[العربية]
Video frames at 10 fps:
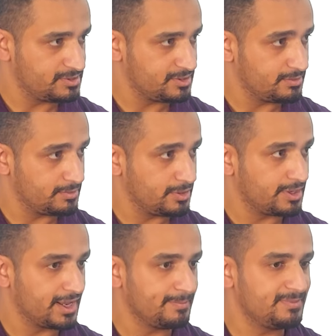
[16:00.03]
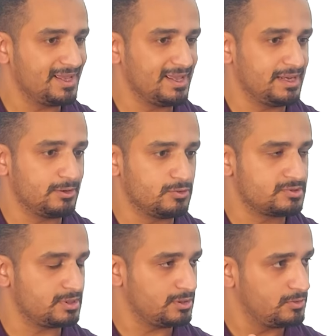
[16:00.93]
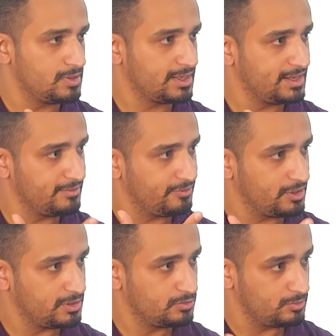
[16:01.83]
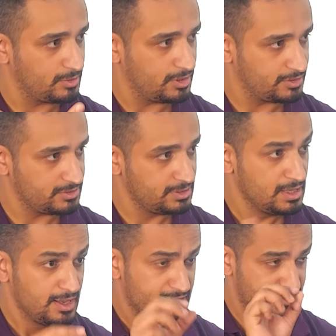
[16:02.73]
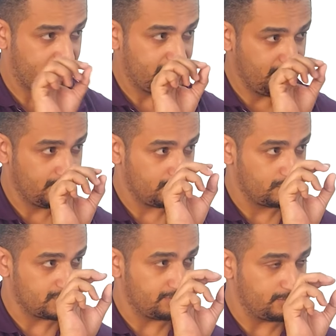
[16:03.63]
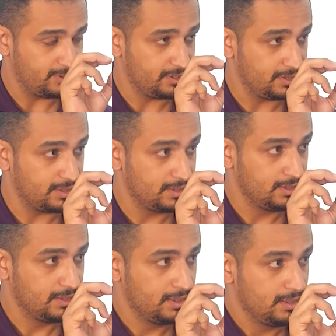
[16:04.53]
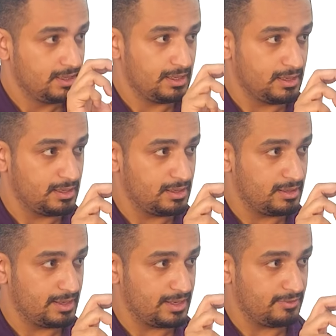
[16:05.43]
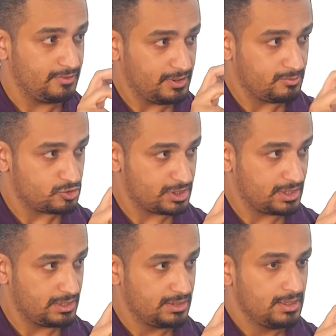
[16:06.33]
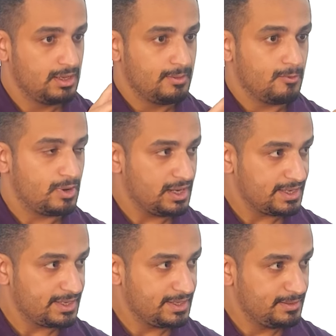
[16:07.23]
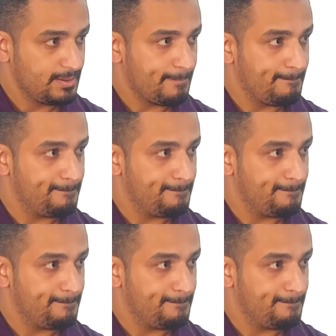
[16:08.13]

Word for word: باستمرار هيبدا الجزء اللي هو كان فقده المهاره دي صحيح الجزء في البرين ده آه يعني في مشكله ولكن